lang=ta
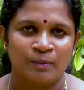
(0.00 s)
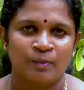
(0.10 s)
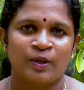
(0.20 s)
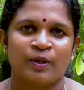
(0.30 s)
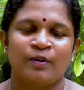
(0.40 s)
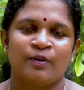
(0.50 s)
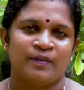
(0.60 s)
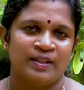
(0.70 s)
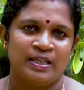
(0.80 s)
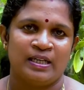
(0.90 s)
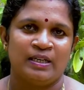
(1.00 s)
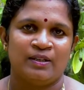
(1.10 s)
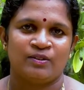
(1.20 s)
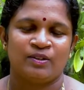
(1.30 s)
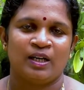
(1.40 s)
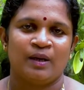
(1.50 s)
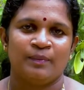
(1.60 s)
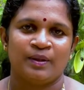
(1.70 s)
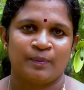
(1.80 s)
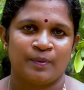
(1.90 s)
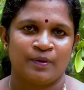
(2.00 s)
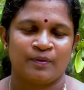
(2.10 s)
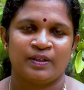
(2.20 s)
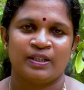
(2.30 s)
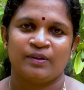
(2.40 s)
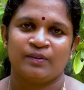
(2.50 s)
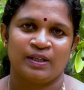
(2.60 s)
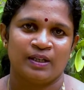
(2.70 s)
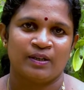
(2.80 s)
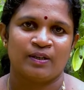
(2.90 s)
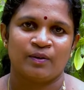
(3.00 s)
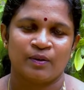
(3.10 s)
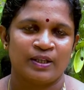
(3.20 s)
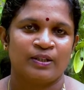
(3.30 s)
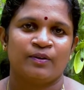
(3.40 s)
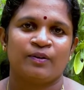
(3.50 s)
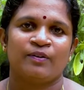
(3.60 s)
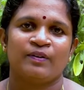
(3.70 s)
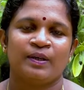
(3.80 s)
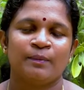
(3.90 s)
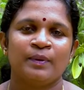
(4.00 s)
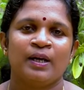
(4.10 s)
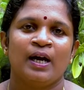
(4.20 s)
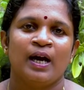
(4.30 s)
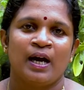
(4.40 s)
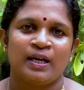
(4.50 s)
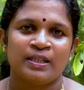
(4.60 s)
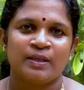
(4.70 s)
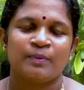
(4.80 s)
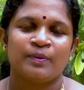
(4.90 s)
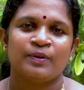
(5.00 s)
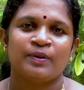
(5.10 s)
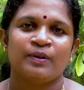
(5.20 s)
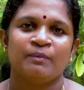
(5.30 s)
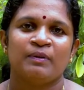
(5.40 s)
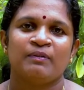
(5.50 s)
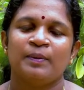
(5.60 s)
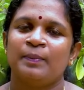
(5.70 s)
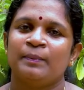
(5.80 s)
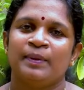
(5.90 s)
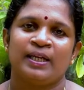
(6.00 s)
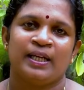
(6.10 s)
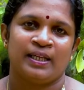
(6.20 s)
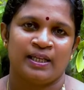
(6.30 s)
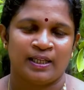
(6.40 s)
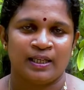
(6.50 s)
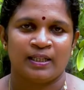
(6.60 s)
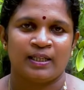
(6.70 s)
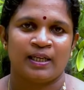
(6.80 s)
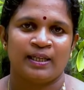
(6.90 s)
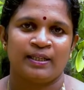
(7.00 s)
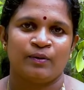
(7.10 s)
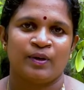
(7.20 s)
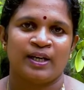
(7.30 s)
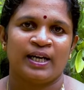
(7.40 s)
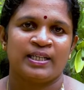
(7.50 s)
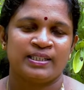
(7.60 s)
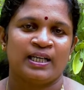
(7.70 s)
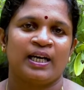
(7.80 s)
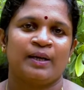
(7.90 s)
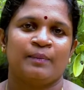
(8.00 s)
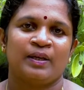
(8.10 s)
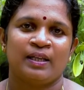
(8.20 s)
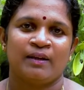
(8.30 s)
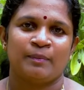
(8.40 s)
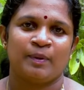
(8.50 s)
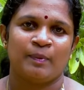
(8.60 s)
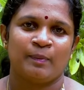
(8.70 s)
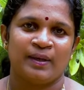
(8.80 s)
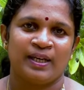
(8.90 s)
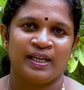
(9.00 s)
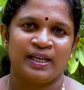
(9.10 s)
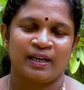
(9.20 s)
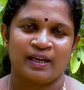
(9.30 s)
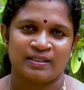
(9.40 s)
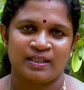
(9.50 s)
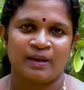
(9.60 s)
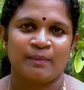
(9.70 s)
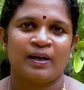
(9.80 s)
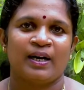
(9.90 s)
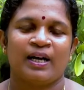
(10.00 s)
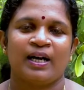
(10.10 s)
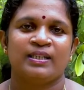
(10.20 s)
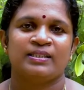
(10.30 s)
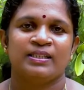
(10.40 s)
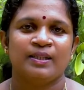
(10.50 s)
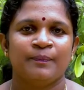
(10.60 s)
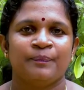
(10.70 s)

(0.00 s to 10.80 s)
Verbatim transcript: முழுகி கொண்டு வந்தீங்கன்னு சொன்னாலும் இந்த பொடுகு வந்து உங்களுக்கு குறைந்து கொண்டு வரும் அதே போன்று இப்போ வேப்பம்பட்டை இருக்கின்றது தானே அதனுடைய கஷாயம் அதை வேப்பம்பட்டையின் கஷாயமாக காய்ச்சி